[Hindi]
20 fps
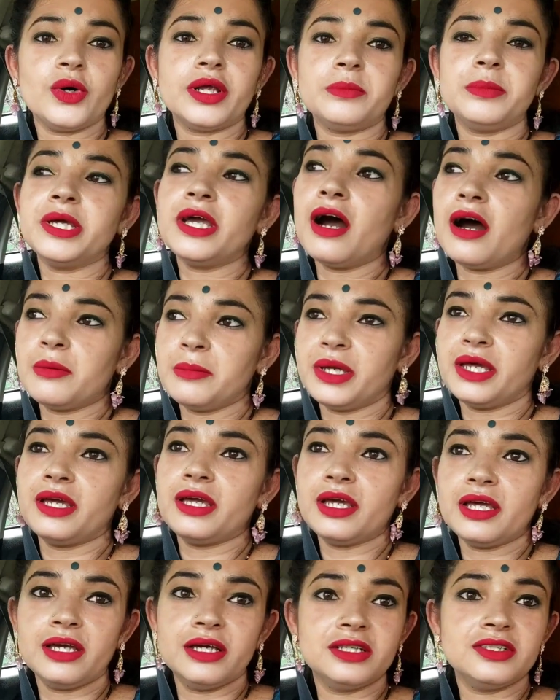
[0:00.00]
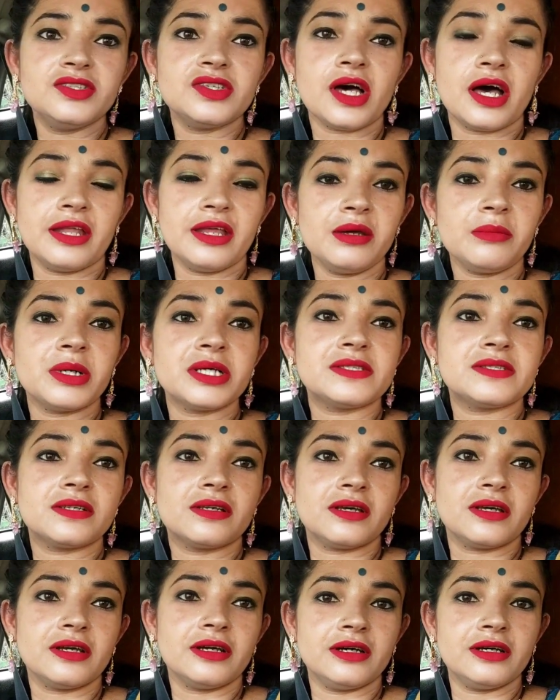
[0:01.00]
और अभी हमें जाना है मासी
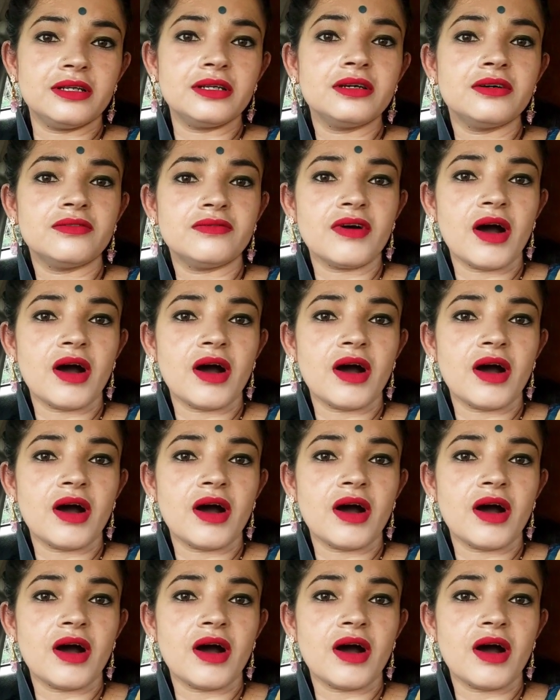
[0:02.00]
के घर